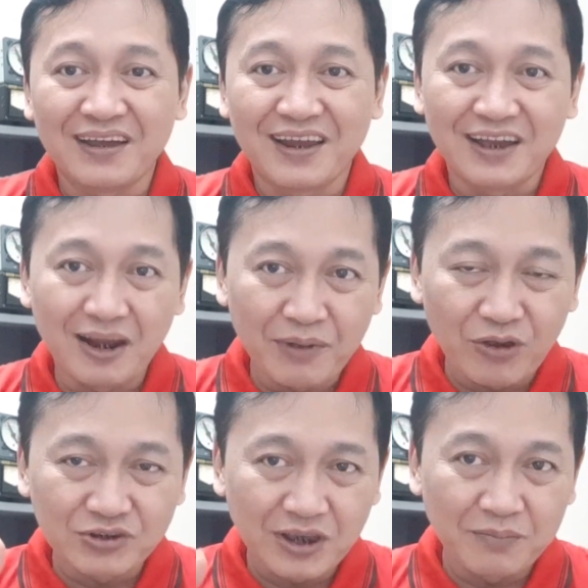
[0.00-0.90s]
Nah, kenapa
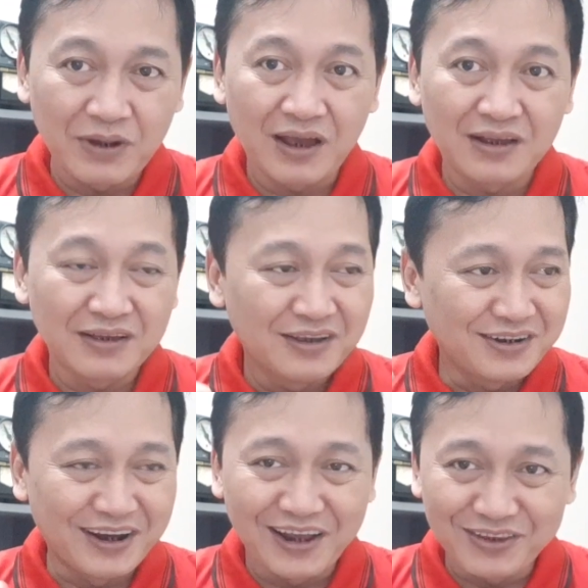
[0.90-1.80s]
kok saya bilang
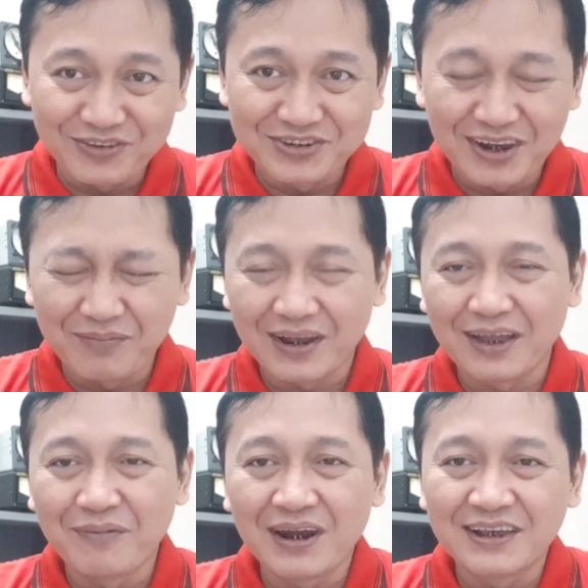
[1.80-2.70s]
dan atau sedang
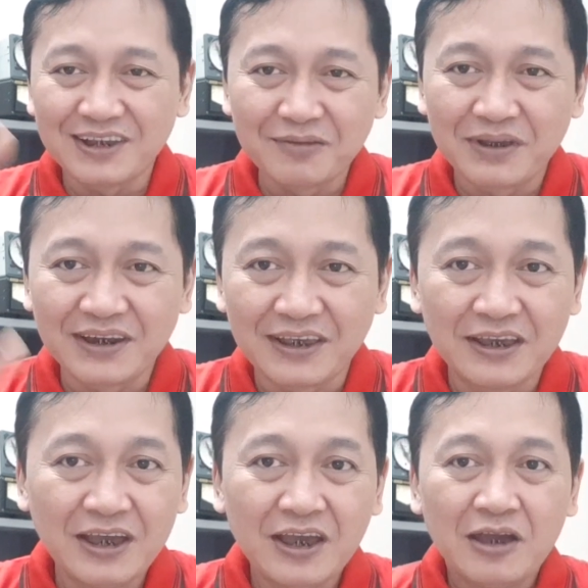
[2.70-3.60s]
bagaimana? Jadi begini,
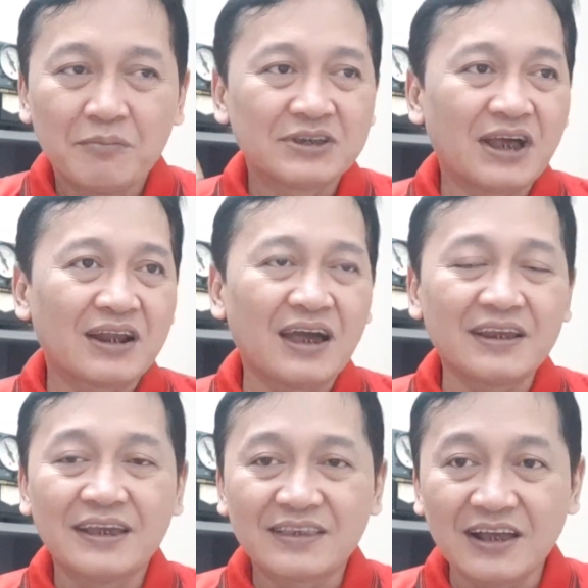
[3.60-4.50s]
misalkan
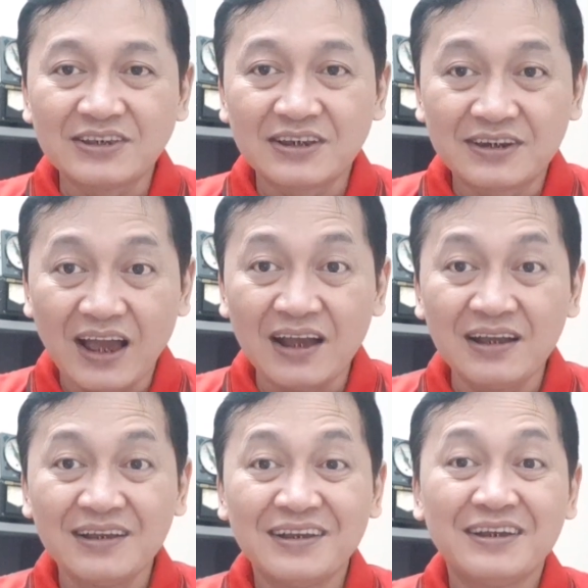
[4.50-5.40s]
kita sedang
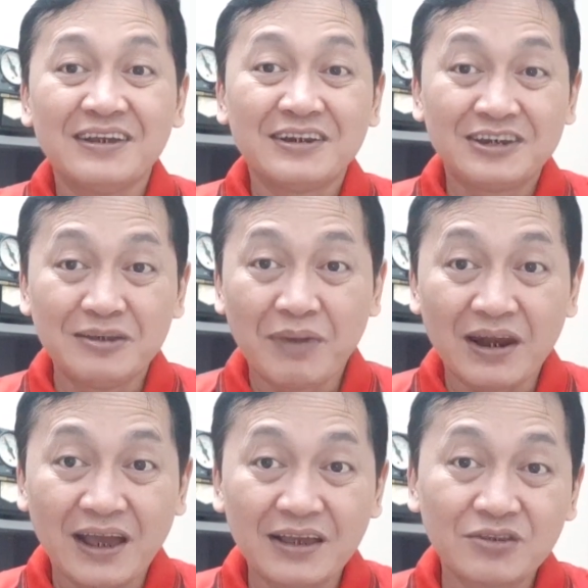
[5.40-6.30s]
di
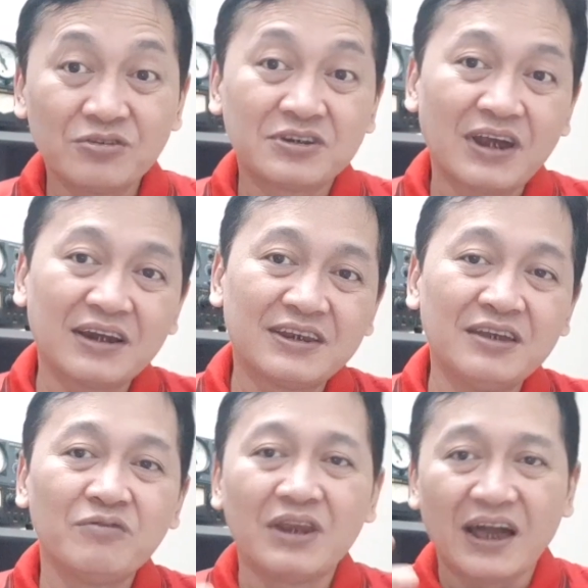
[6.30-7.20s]
mana itu sedang di
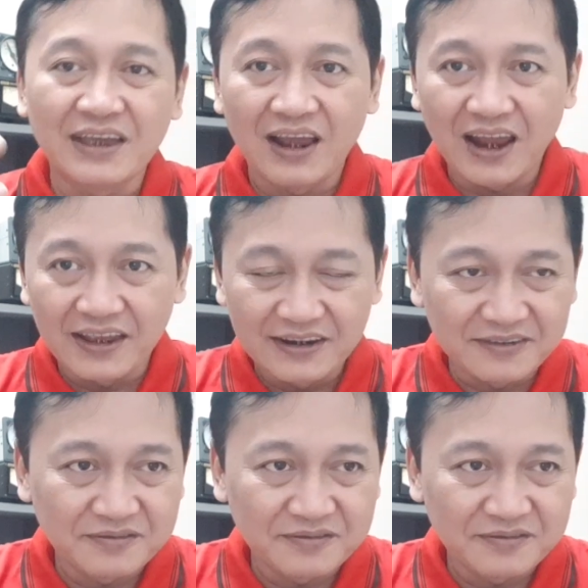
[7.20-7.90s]
wilayah lain.